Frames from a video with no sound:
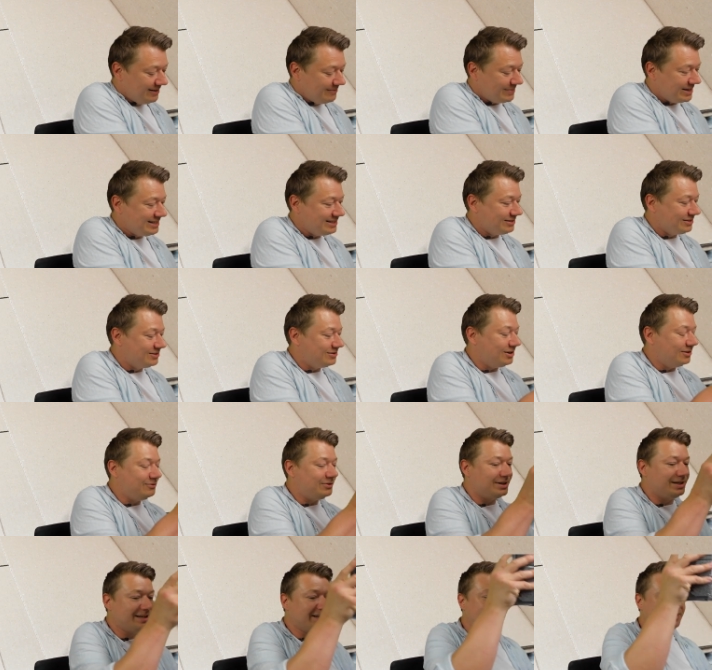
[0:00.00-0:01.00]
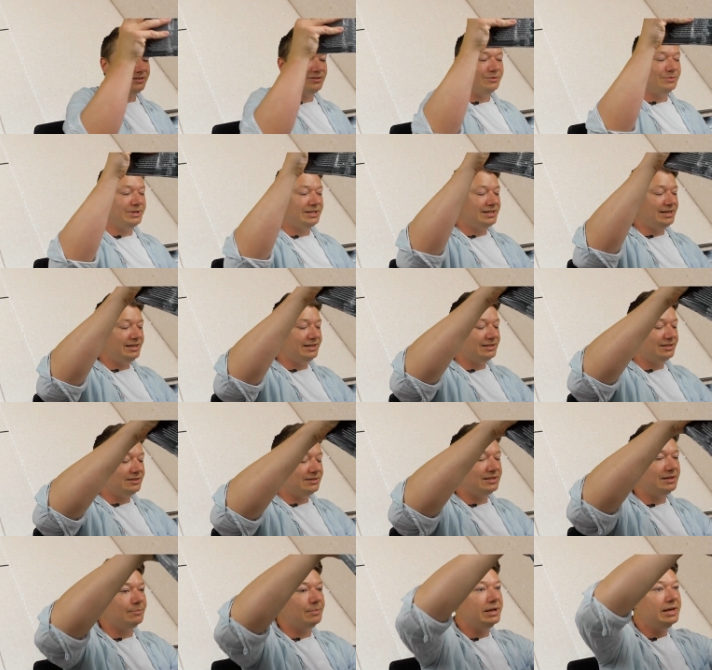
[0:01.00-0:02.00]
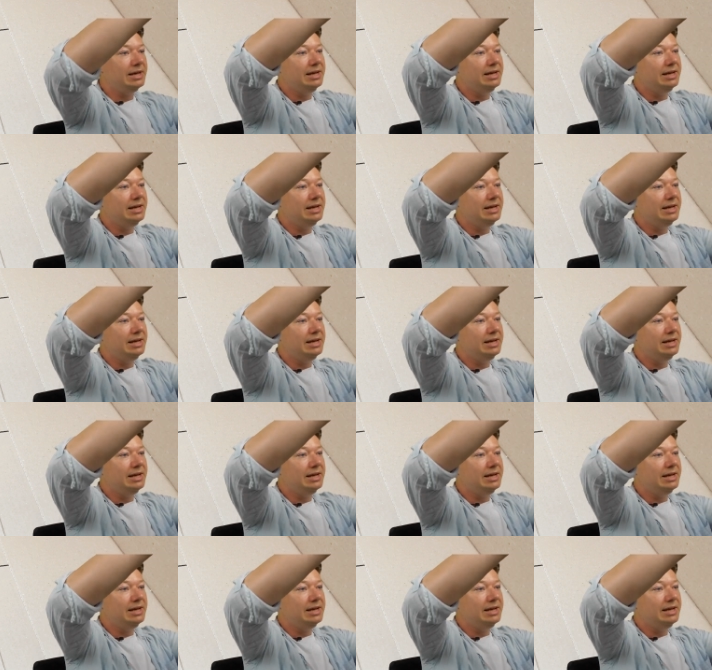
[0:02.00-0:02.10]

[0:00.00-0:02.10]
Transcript: Mann, so ein Crowdfunding, ja, da kommt echt einiges zusammen.